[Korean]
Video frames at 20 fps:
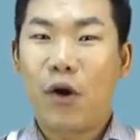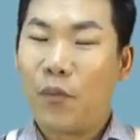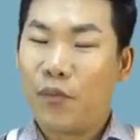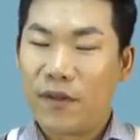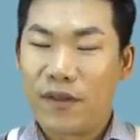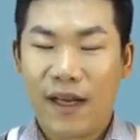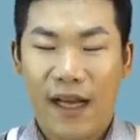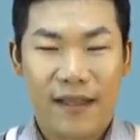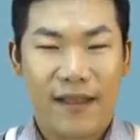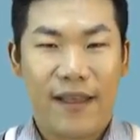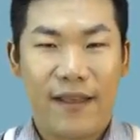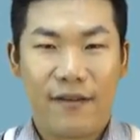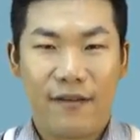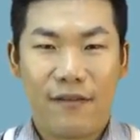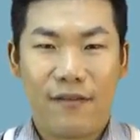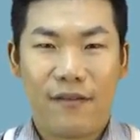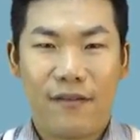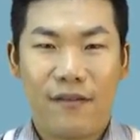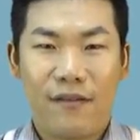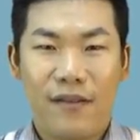없는 거 아니에요.
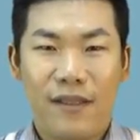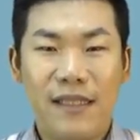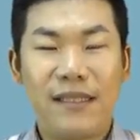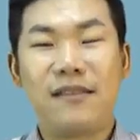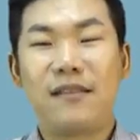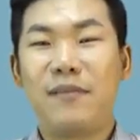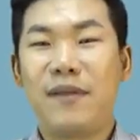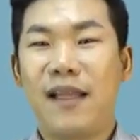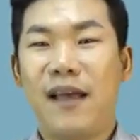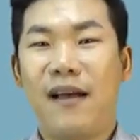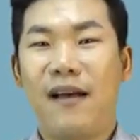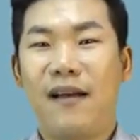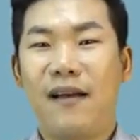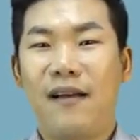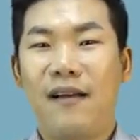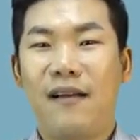있습니다.